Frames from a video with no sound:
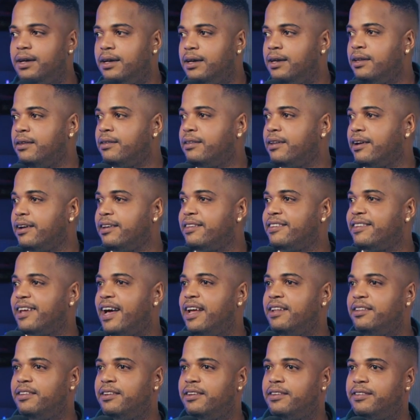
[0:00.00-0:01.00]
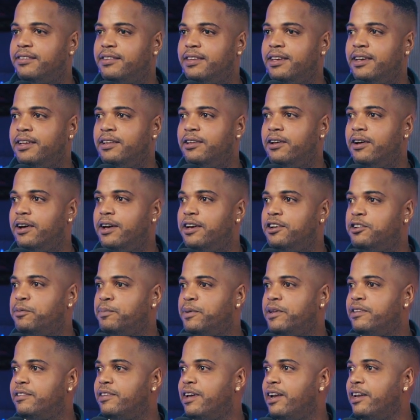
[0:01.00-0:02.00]
interessante Gesichter haben,
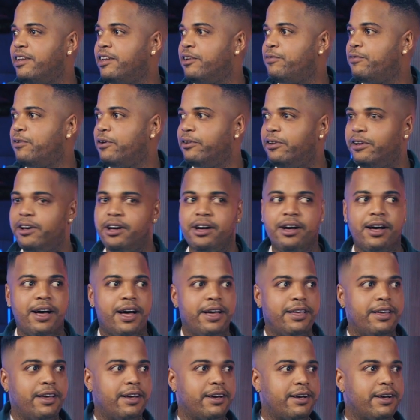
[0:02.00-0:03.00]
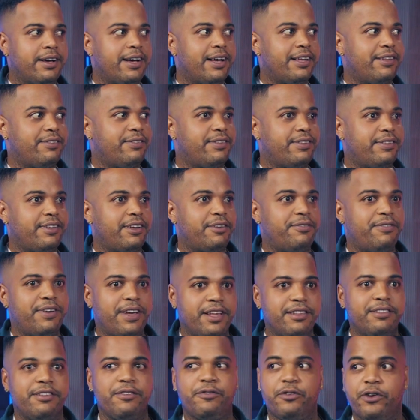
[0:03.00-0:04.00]
speziell in der vorderen Reihe. Krass, wie sich
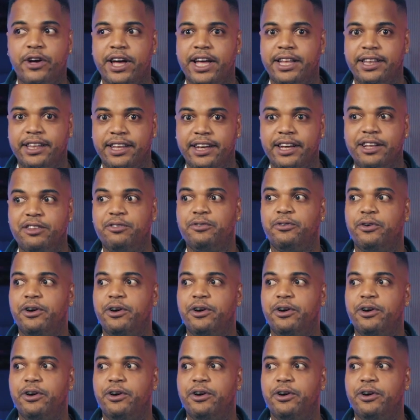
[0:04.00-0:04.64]
Fernsehen verändert.